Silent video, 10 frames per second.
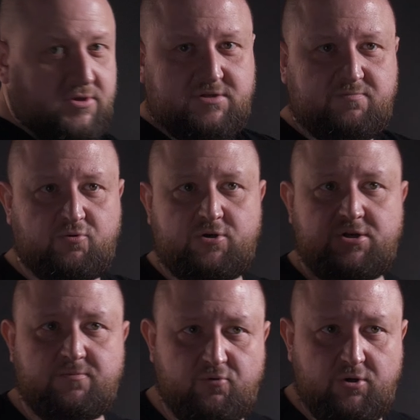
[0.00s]
у нас
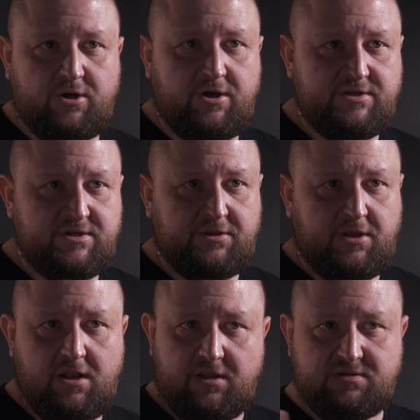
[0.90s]
больше, более
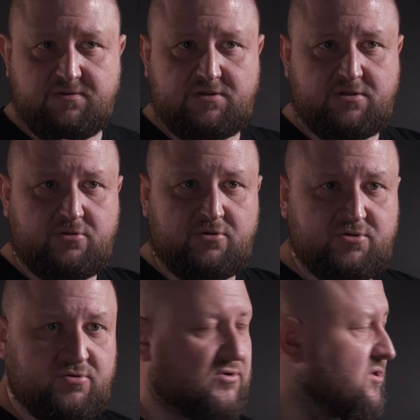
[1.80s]
горизонтально светит, то
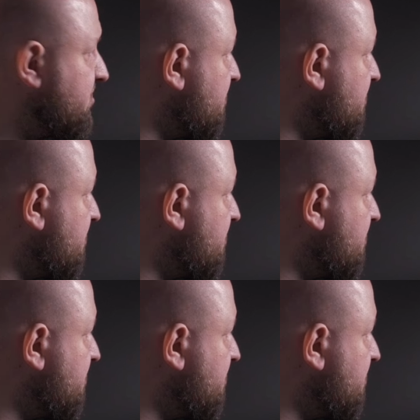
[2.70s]
есть он у нас